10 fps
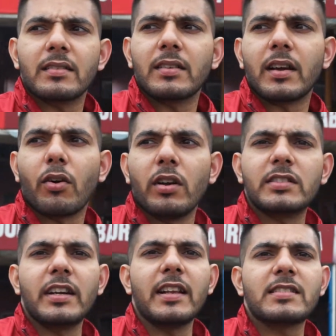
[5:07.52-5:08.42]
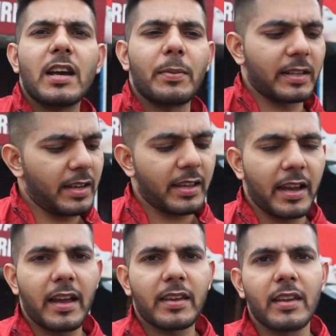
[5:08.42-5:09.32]
ये कॉन्फिडेंस है पता नहीं क्या
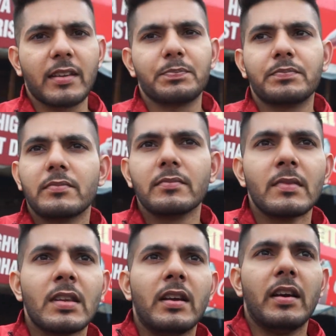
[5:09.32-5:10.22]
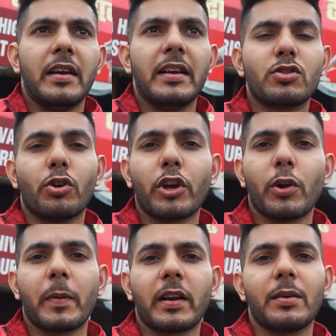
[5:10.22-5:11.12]
है कि इस रोड के
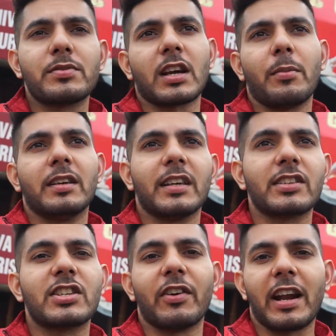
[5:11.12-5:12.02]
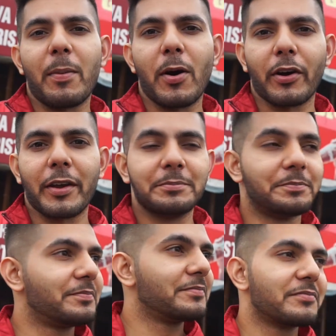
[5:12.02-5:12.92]
ऊपर कम से कम हजार शिवा ढाबा होंगे
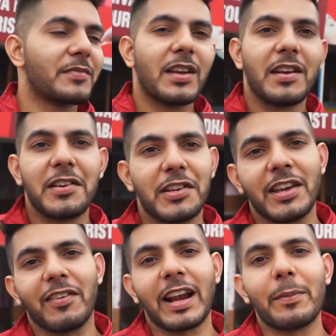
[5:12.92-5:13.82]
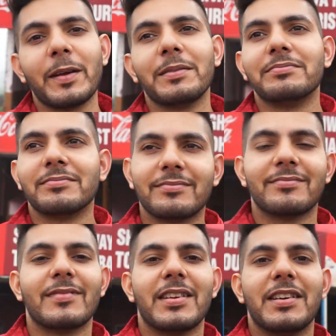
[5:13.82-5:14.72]
ये वाला भी
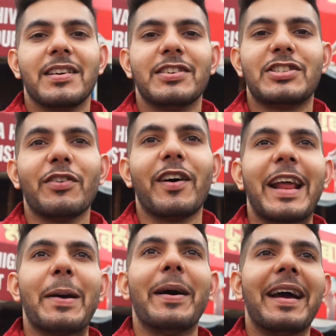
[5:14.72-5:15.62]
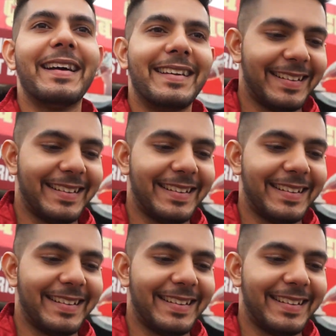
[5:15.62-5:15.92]
शिवा ढाबा है